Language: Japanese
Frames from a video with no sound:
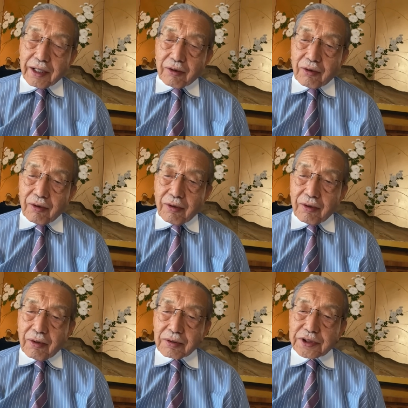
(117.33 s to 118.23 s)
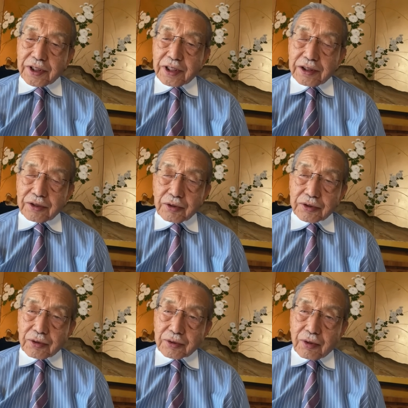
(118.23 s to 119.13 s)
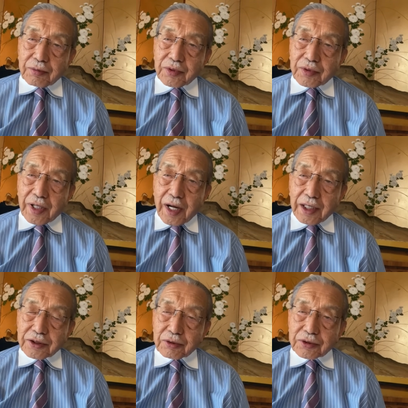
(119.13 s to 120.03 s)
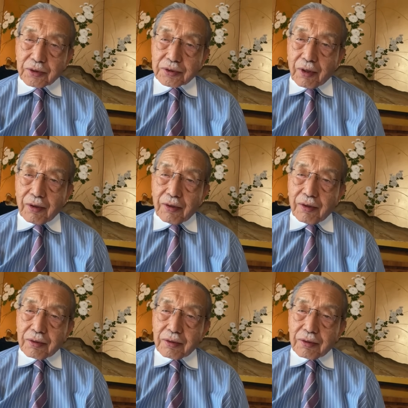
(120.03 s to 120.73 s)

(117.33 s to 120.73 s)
この賃金上昇と物価上昇と